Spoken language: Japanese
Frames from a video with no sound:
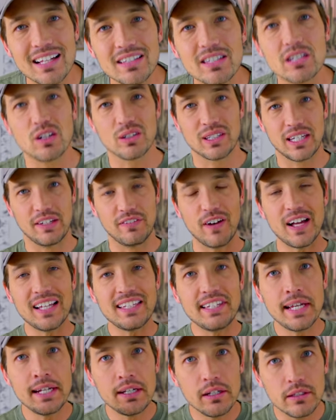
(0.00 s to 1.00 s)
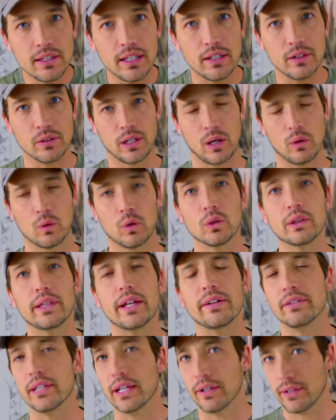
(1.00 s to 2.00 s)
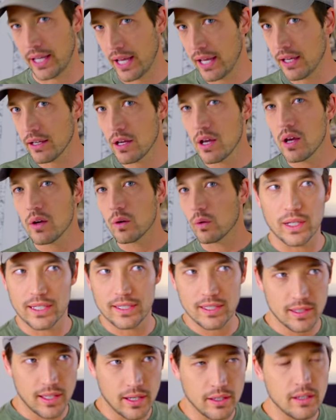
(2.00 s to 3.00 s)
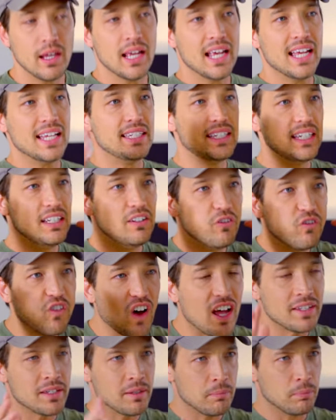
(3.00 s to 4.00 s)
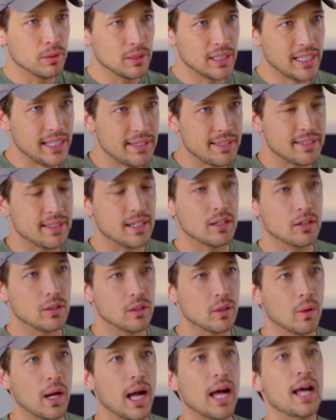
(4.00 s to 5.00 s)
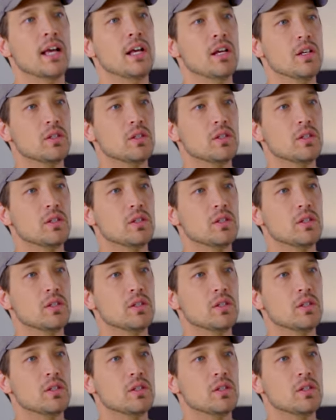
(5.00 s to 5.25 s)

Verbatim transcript: 察のディファンディングっていうのが起こってるんだよね。これ知ってる？ディファンドポリスっていうのは、